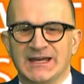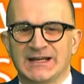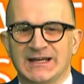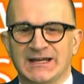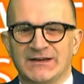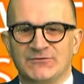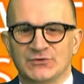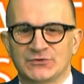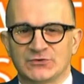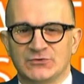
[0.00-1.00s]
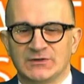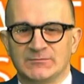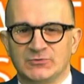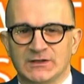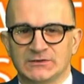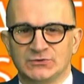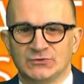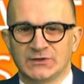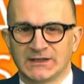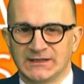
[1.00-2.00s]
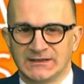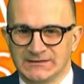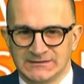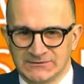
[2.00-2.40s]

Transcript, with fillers: era vostro collaboratore,